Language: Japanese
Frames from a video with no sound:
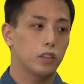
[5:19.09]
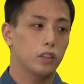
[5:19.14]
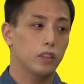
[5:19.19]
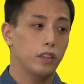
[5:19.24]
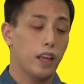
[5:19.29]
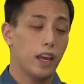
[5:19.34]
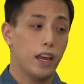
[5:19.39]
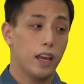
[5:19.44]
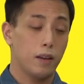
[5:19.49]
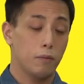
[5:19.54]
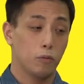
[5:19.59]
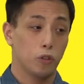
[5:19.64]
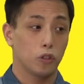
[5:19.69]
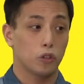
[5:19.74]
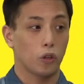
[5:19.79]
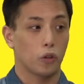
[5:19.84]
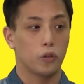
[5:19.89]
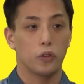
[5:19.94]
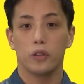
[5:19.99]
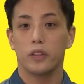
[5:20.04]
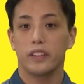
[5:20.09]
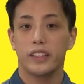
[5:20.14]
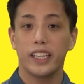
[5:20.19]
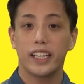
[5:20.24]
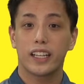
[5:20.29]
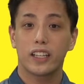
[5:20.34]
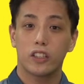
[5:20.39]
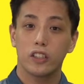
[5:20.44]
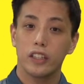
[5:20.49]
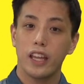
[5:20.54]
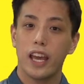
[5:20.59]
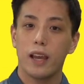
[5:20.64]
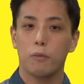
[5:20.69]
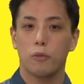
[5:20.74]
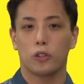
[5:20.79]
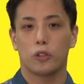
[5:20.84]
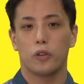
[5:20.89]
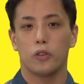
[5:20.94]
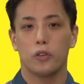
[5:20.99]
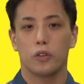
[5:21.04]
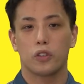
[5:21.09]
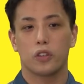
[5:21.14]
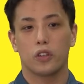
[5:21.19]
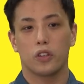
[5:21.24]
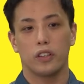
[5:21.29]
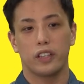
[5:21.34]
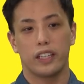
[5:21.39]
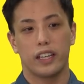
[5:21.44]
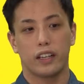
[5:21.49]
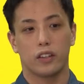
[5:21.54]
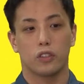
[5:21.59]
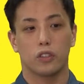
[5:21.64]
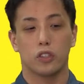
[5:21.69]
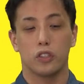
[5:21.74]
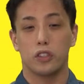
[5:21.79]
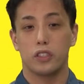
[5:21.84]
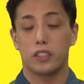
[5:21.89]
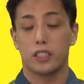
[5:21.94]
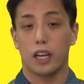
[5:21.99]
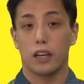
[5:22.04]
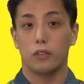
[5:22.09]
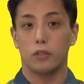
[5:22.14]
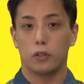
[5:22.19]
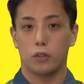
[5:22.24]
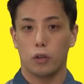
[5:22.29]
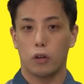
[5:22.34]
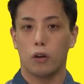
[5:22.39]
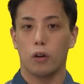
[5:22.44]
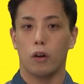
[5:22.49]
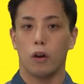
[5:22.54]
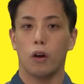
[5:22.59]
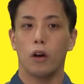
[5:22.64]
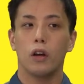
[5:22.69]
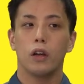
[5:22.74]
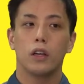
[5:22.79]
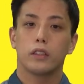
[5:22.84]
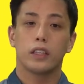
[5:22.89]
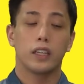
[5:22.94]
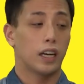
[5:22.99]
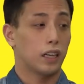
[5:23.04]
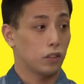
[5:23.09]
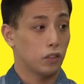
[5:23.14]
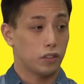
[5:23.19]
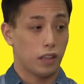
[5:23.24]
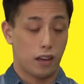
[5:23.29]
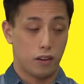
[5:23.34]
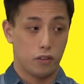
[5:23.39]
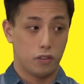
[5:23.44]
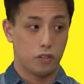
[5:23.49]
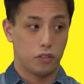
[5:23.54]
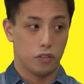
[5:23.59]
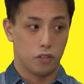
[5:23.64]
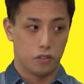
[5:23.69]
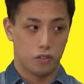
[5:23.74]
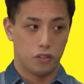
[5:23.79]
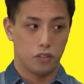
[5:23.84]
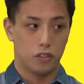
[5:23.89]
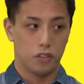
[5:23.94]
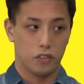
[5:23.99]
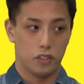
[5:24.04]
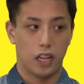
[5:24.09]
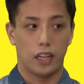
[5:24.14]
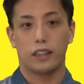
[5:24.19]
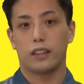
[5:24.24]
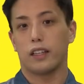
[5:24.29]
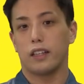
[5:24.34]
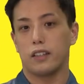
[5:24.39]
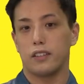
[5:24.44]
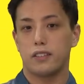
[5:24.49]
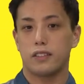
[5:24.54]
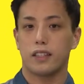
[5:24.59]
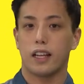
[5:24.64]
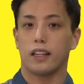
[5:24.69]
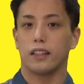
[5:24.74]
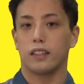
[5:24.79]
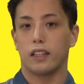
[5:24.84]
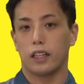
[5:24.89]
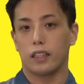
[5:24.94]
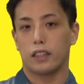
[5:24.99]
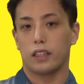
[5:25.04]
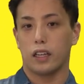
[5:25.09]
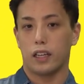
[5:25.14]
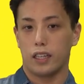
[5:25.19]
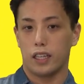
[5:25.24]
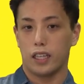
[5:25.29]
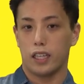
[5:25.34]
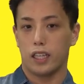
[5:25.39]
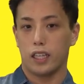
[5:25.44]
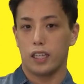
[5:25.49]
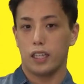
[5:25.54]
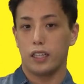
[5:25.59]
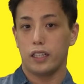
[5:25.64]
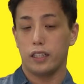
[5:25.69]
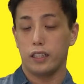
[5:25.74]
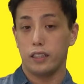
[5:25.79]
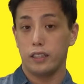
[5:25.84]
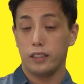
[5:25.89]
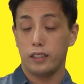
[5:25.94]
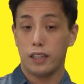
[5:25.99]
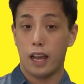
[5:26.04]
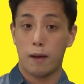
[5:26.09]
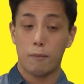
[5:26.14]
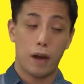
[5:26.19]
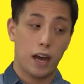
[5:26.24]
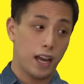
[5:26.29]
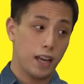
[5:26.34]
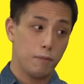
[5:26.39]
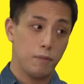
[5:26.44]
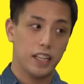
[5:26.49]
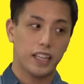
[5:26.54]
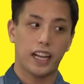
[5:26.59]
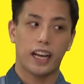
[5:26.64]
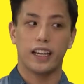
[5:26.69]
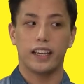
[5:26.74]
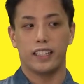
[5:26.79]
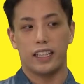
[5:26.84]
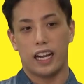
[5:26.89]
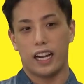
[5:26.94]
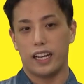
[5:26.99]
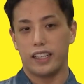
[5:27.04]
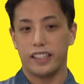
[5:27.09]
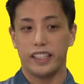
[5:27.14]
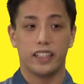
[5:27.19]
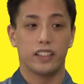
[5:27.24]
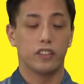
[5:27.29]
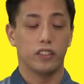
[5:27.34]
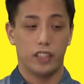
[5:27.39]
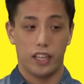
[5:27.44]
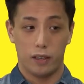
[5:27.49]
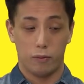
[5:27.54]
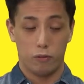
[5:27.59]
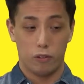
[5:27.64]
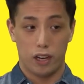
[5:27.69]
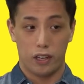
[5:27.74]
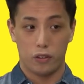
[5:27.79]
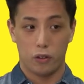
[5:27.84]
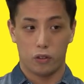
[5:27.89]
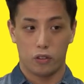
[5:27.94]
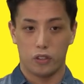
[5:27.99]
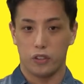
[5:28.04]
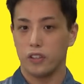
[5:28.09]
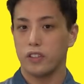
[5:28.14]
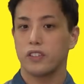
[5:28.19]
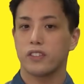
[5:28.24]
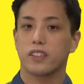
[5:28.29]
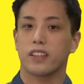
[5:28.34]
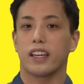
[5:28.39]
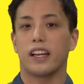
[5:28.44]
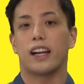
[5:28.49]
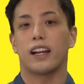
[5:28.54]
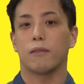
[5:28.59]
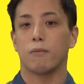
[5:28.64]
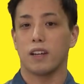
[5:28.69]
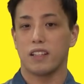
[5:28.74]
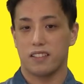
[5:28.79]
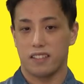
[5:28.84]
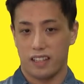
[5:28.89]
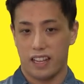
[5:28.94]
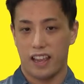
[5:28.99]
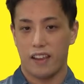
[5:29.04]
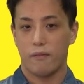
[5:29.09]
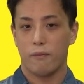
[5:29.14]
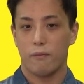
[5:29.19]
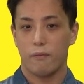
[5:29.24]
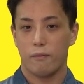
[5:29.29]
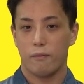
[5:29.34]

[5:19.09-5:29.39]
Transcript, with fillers: クネームというニックネームというくくりでくくっちゃうとティラノサウルスのスーだったりスタンだったり名前みたいなニックネームがよく付けられますね。